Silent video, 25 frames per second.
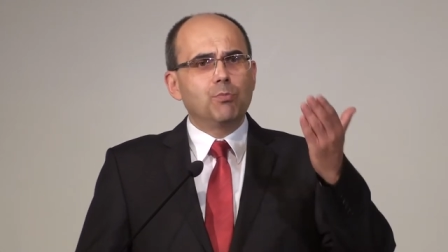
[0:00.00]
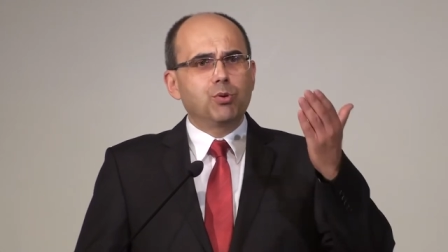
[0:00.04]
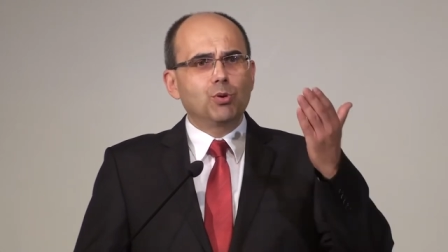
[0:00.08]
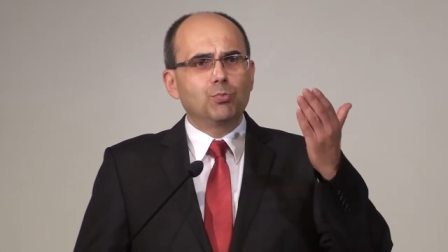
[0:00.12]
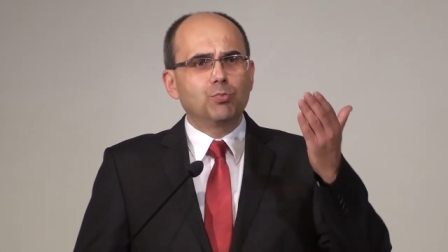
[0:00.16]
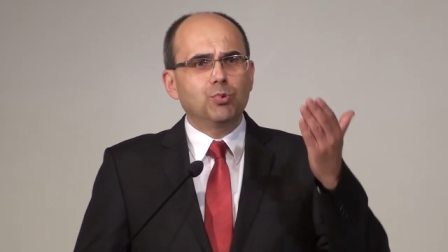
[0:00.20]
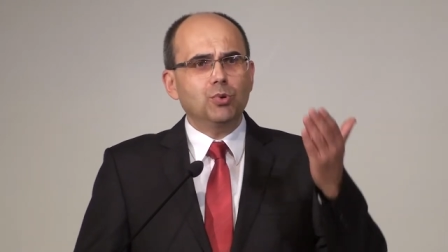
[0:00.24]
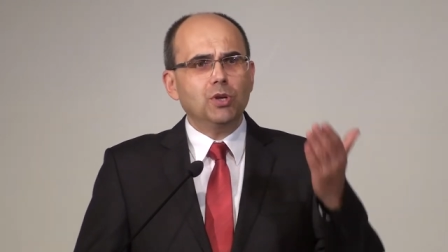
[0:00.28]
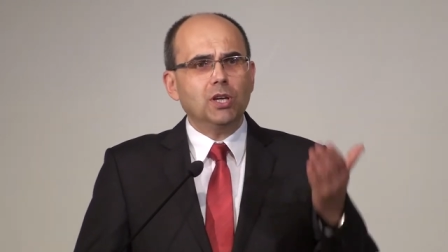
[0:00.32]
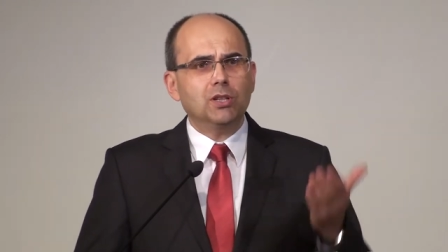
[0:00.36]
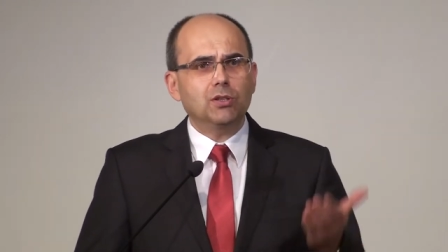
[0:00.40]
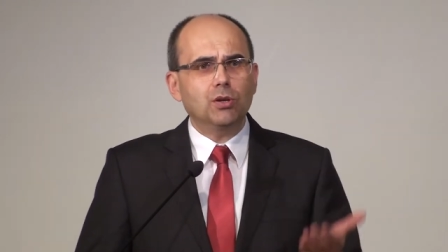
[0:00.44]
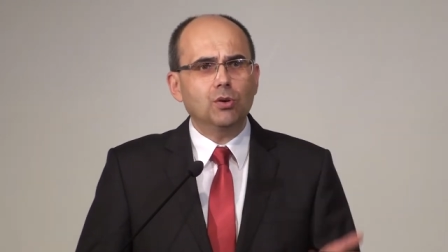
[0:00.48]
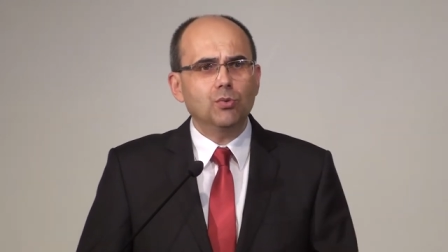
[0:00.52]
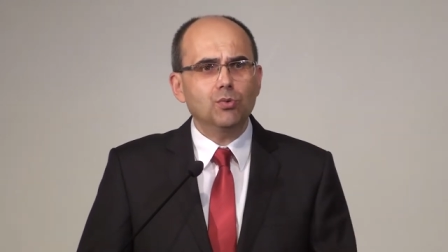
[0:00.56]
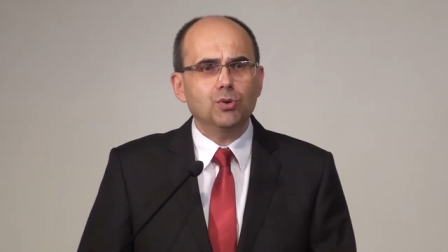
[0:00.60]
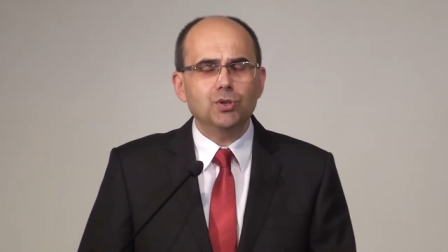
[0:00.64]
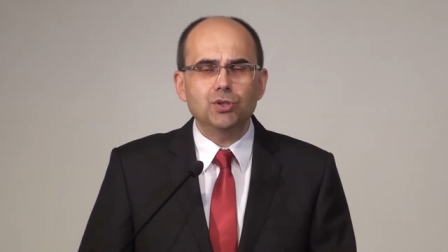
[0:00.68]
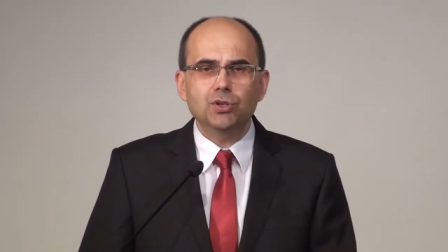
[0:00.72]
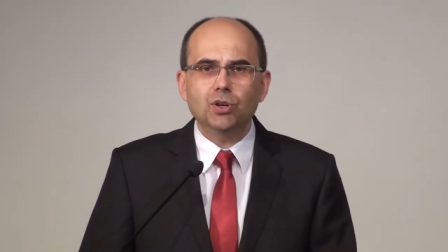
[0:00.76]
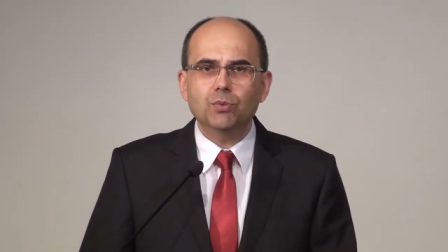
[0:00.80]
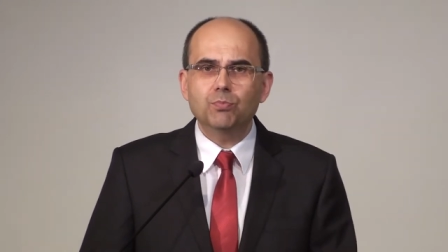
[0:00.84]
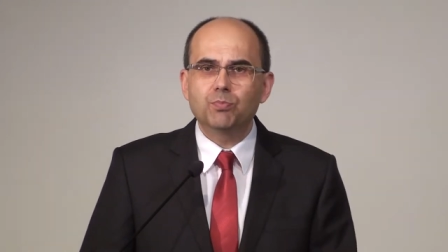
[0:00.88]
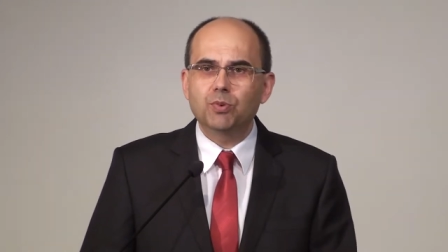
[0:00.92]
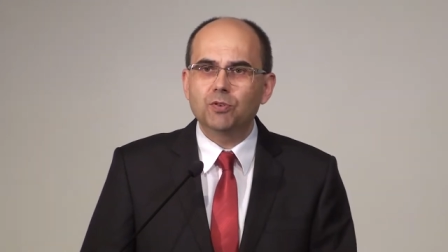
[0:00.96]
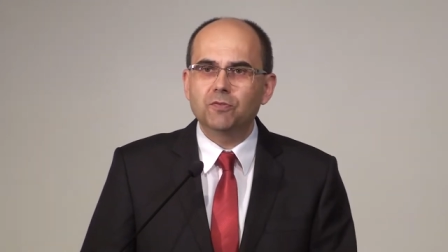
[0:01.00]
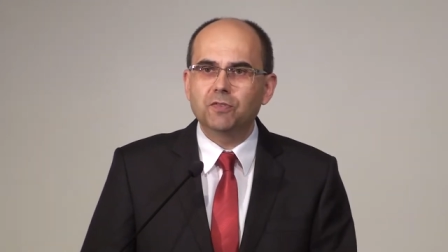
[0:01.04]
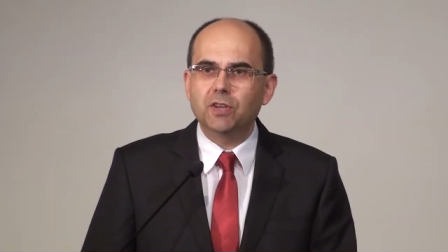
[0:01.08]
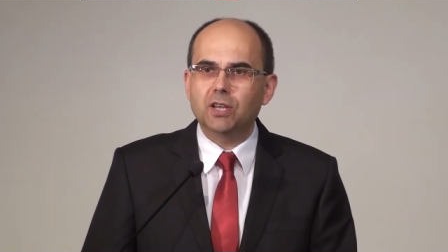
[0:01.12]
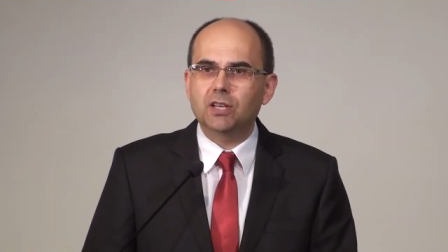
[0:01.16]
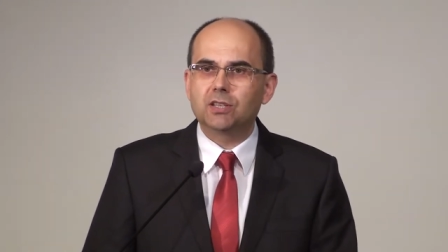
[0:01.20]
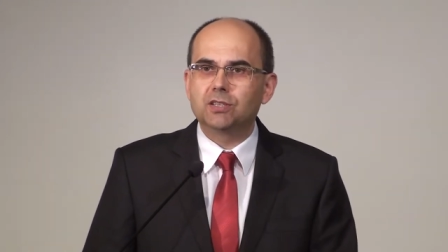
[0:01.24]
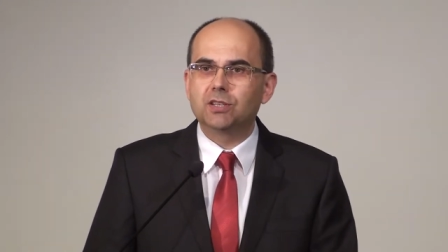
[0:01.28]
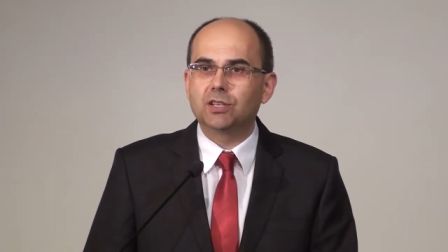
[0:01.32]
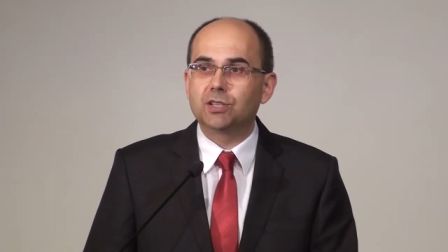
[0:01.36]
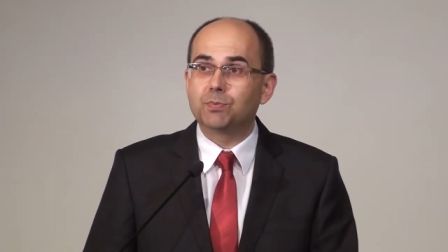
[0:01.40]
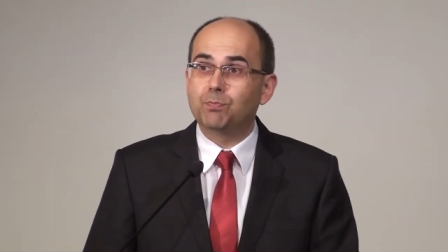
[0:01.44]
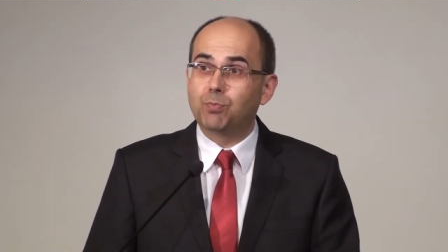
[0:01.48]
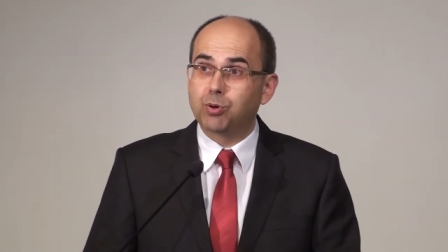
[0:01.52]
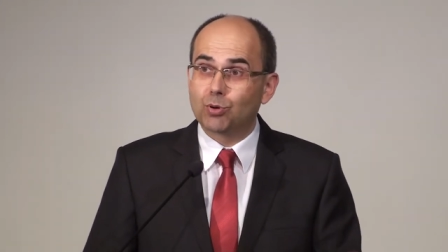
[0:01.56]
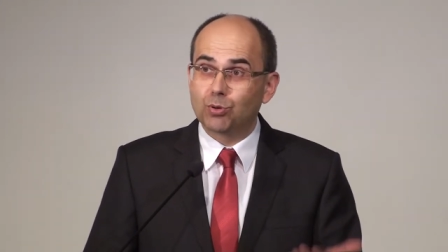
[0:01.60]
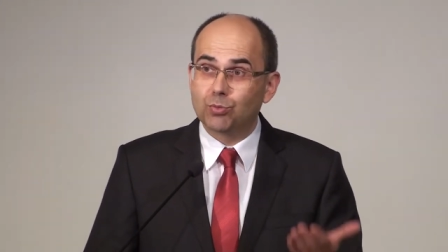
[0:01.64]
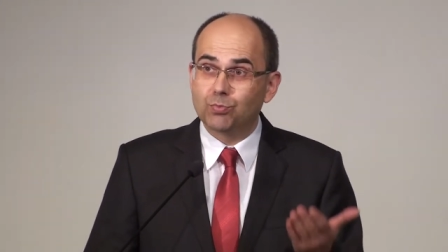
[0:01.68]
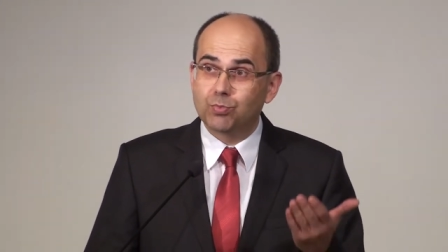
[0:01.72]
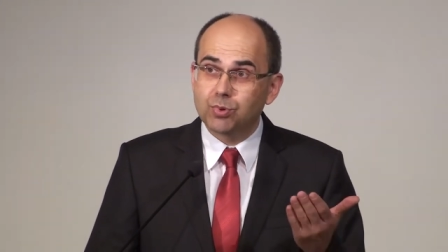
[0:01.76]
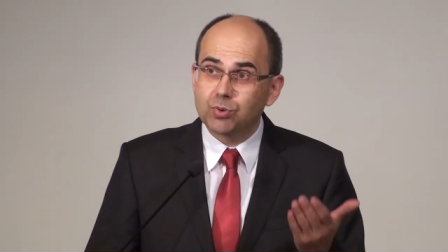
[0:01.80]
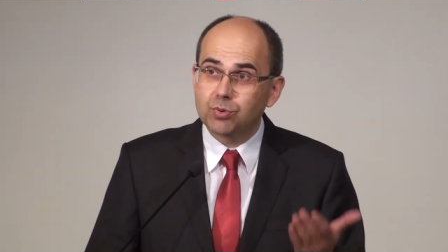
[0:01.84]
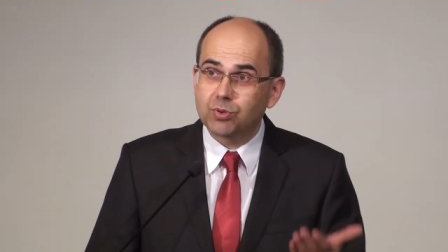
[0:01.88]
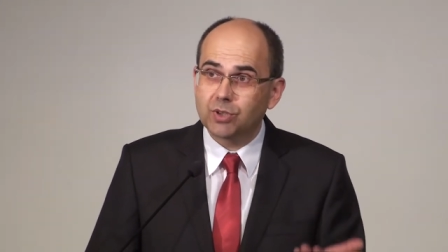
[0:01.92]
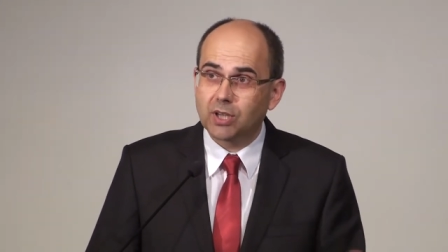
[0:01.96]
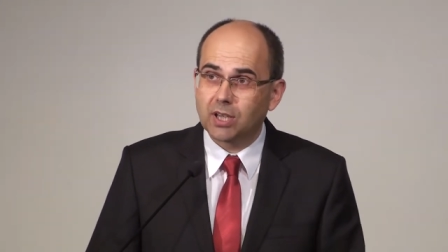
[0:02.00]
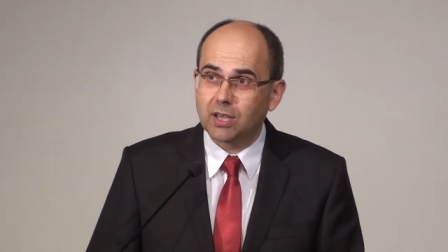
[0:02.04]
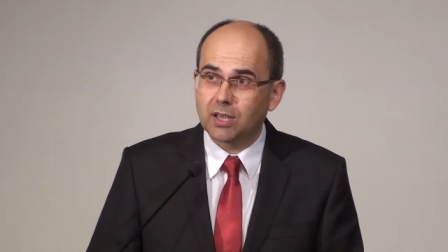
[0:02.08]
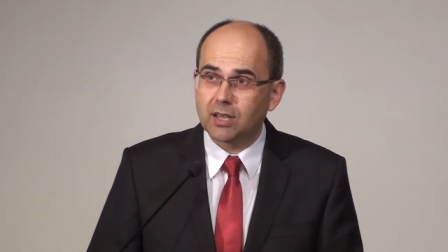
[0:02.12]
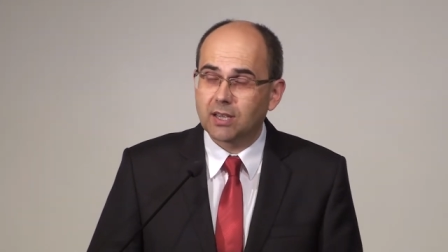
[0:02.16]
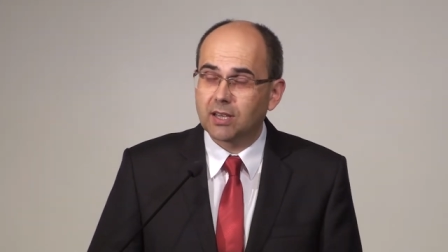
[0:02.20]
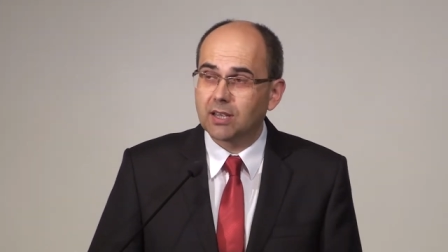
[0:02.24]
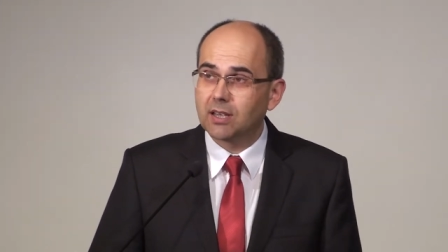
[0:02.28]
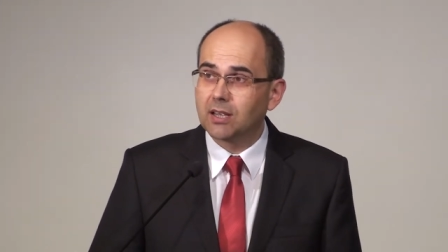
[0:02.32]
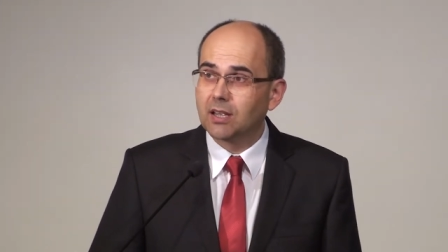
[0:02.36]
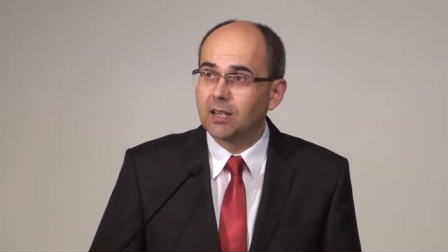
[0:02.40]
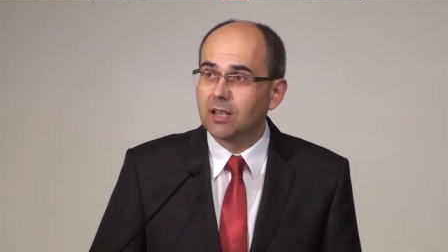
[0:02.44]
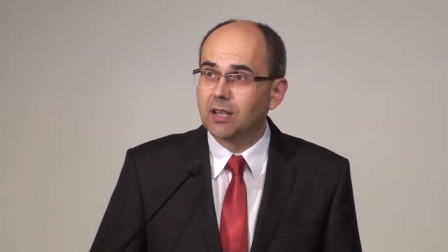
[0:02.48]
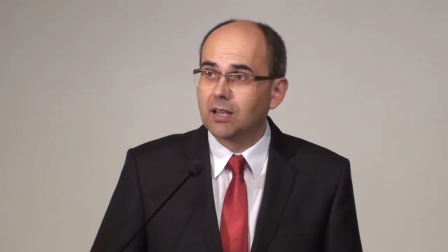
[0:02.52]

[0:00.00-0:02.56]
Próbuje to uczniom powiedzieć, próbuje,